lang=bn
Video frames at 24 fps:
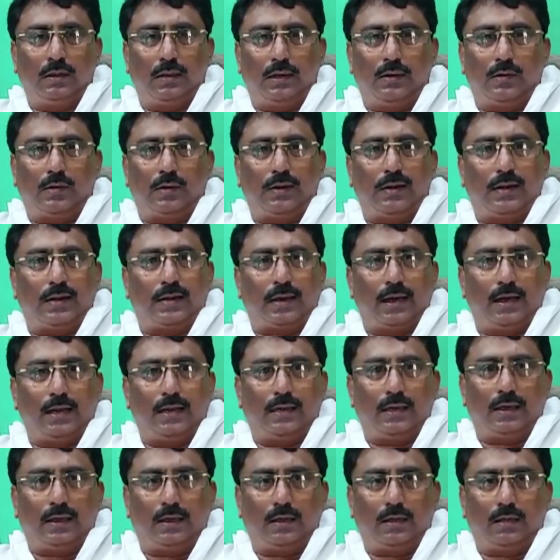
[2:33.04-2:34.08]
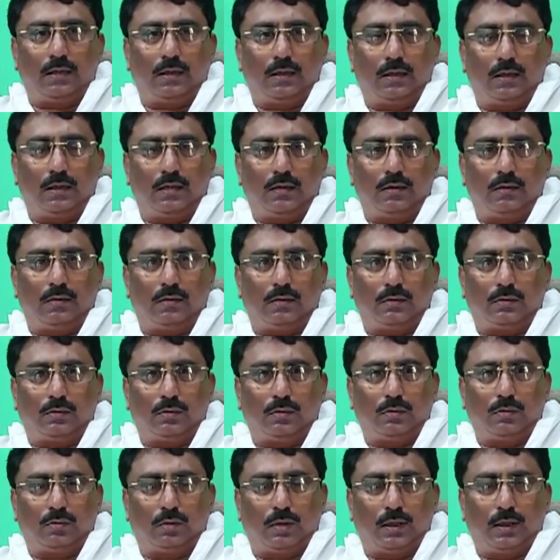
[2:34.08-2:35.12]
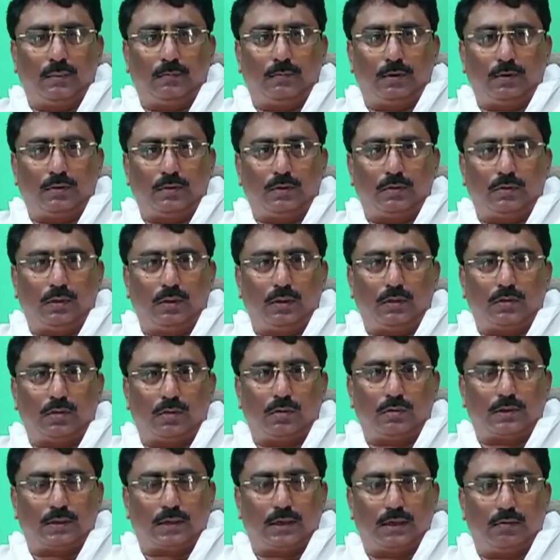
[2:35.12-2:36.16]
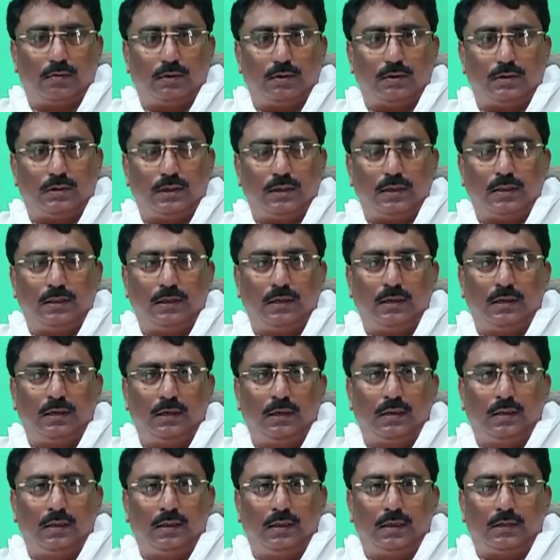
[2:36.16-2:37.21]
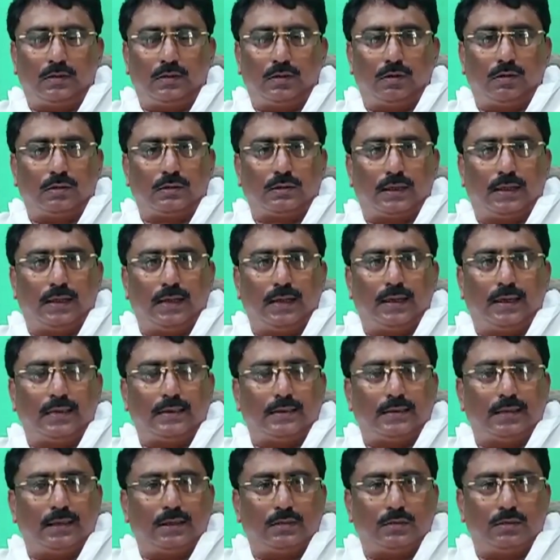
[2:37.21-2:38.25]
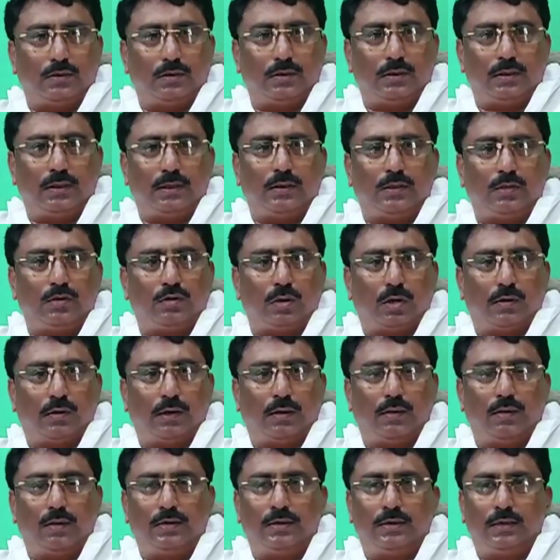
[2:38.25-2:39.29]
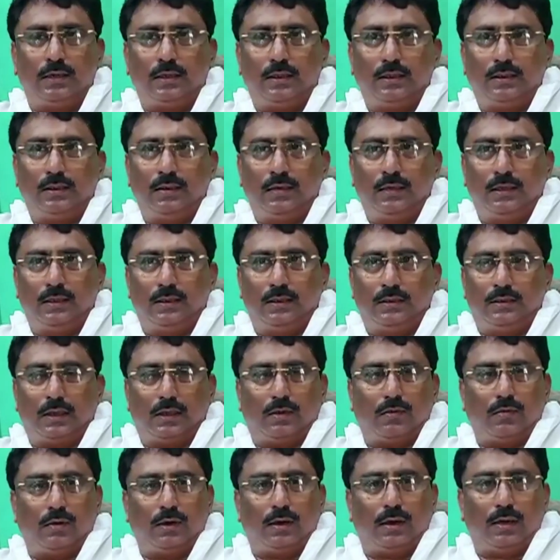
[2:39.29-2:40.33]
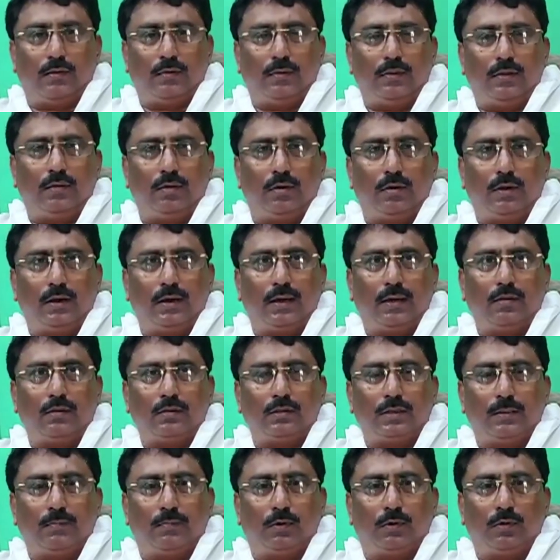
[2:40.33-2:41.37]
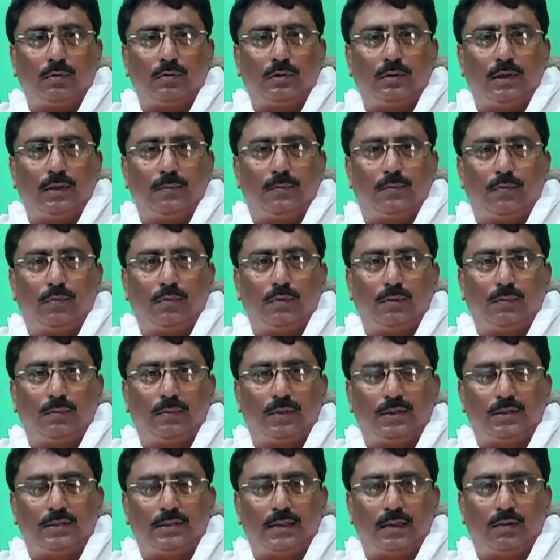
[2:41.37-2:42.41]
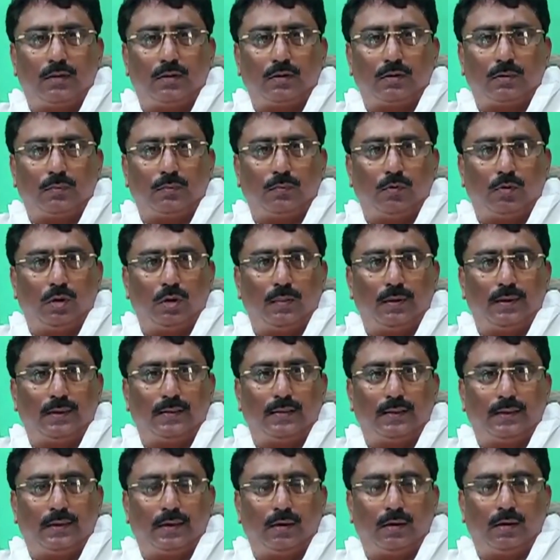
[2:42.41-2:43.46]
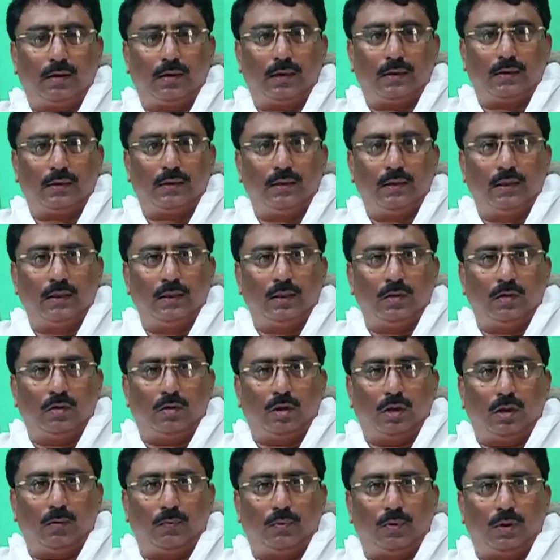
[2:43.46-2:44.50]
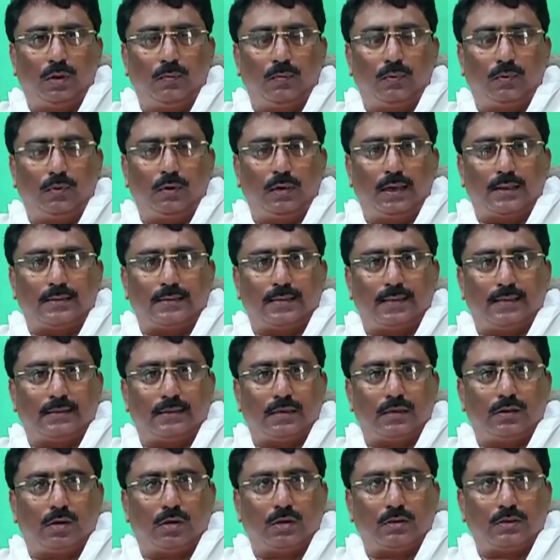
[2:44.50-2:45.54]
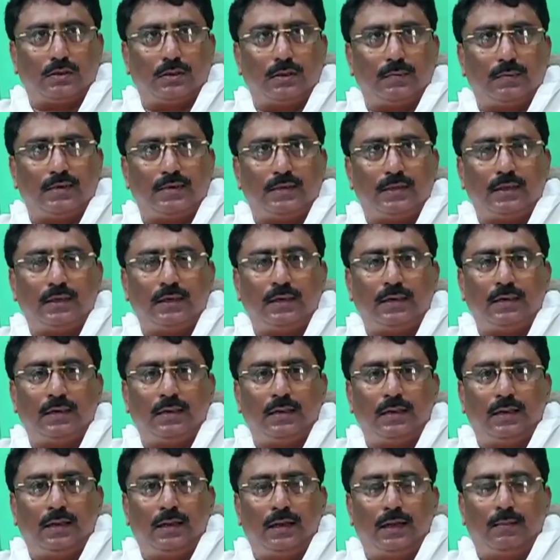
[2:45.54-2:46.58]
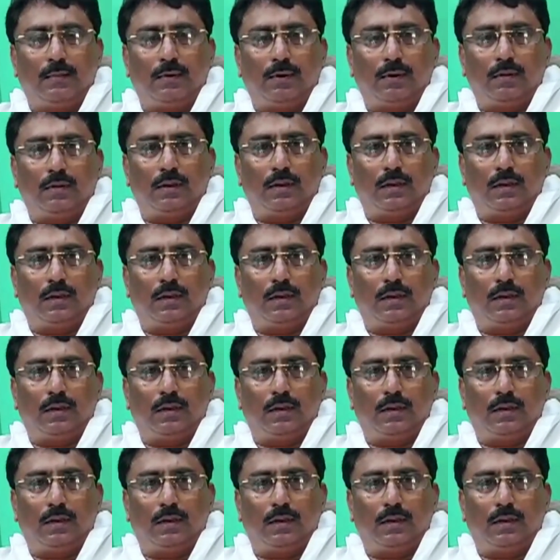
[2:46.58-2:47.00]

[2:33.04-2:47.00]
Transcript: এই রনের খালটা গত কয়েক বছর ধরে সংস্কার হচ্ছে এই সংস্কারের কাজ শেষ হয়েছে একটু চওড়া হয়েছে যে কোনো কারণেই হোক না কেন সেই বহুদিনের পুরনো ব্রিজটা গত মঙ্গলবার থেকে হঠাৎ অল্প অল্প করে আস্তে আস্তে ধস নেমেছে এবং